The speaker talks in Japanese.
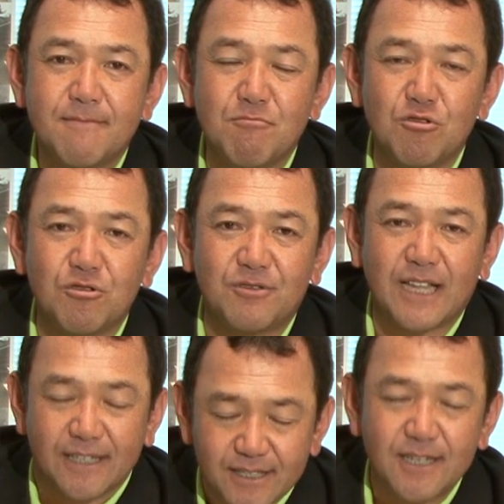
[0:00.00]
僕の
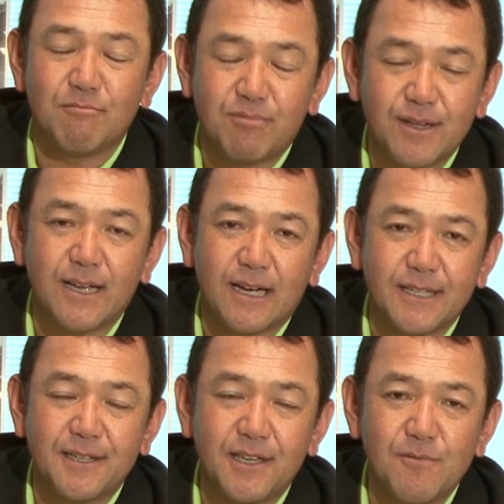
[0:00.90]
大好きなプレイヤーが
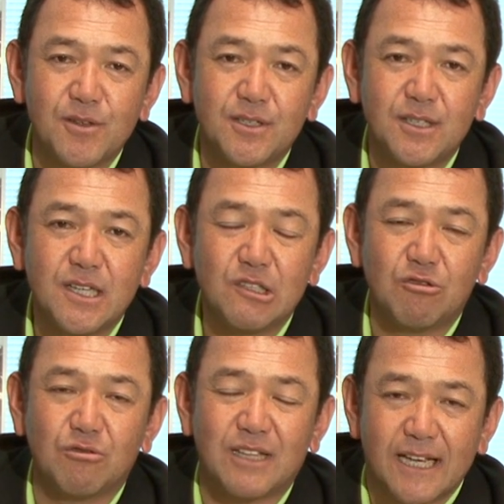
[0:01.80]
出てきますそ
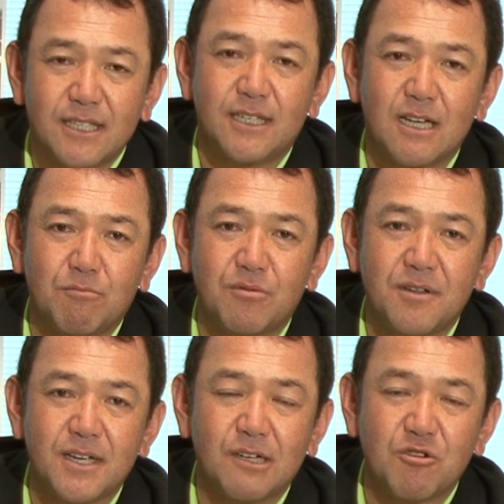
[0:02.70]
の大好きな
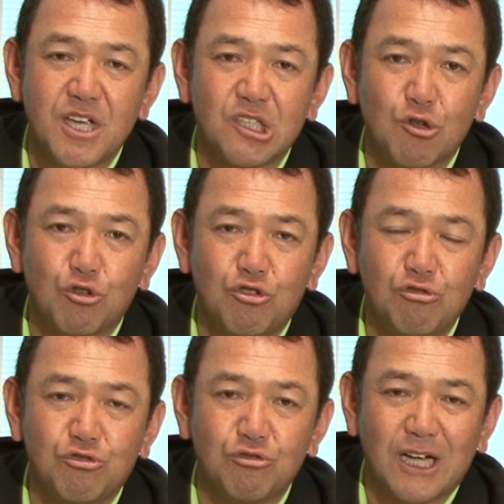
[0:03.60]
プレイヤーの映像
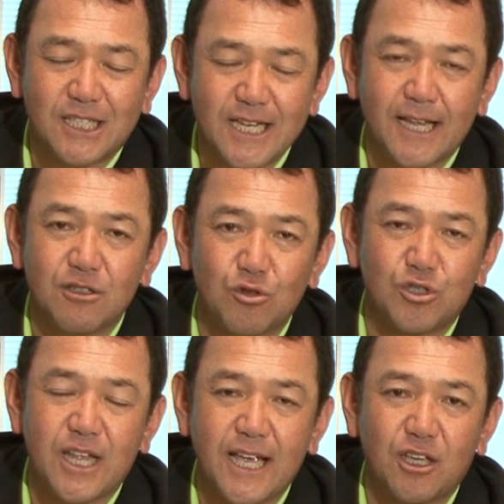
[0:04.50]
98年そし
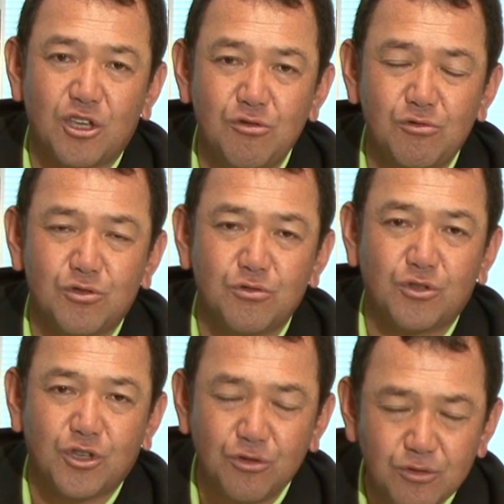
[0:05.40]
て
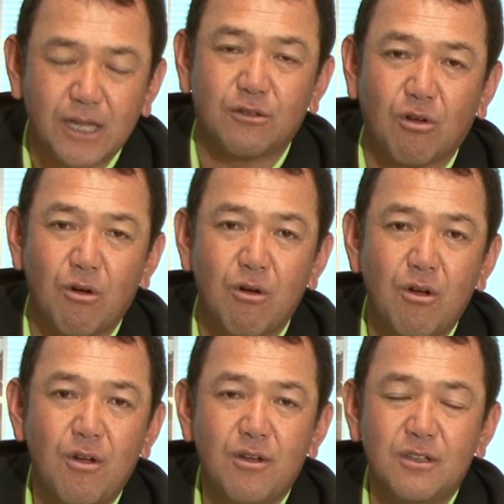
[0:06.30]
99年と
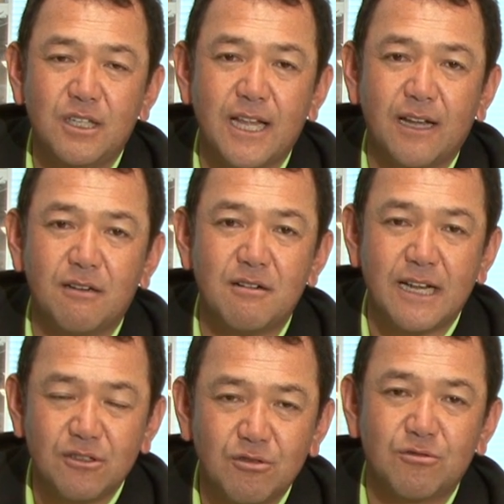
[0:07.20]
2年
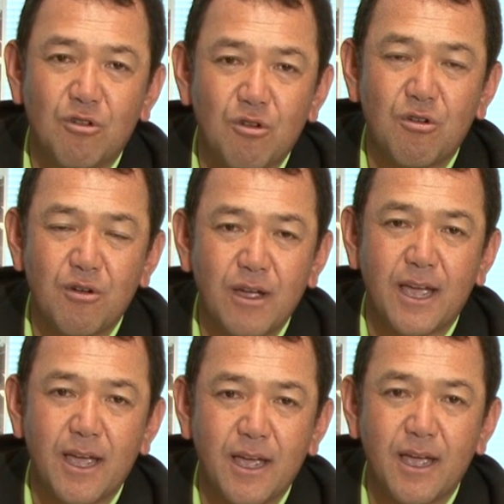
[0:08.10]
連続の、
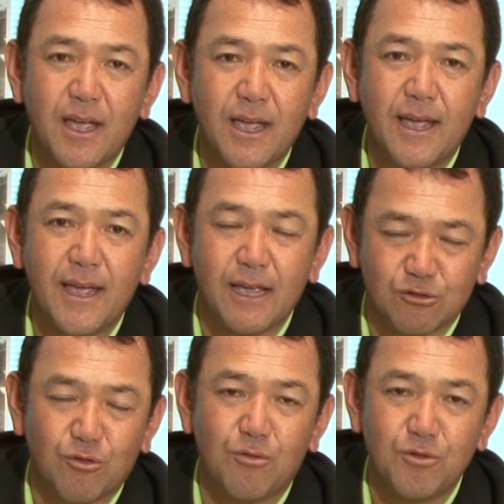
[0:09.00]
えー、映
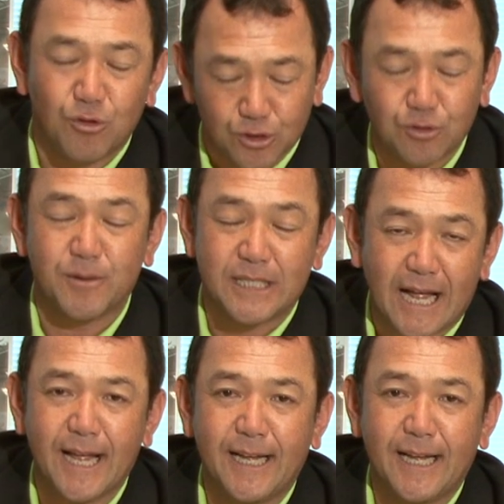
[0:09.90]
像を用意しておきました、